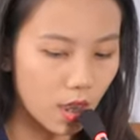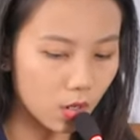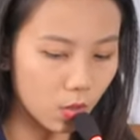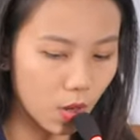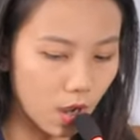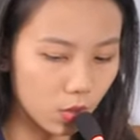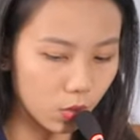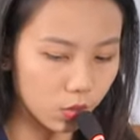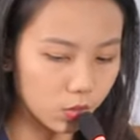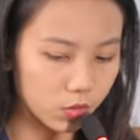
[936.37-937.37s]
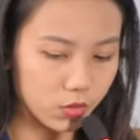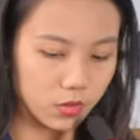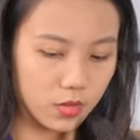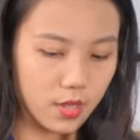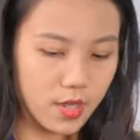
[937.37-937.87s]
Alo, alo.
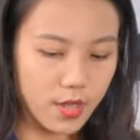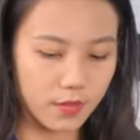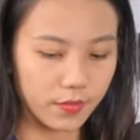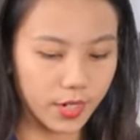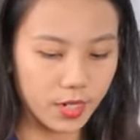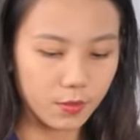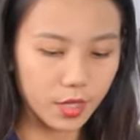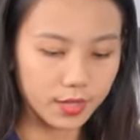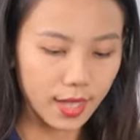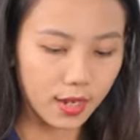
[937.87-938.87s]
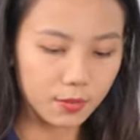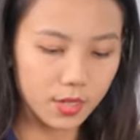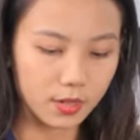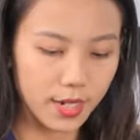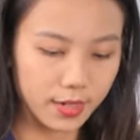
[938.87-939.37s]
Và khi mình tăng
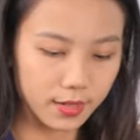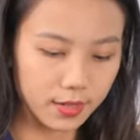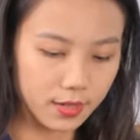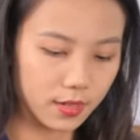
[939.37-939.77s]
âm lượng lên,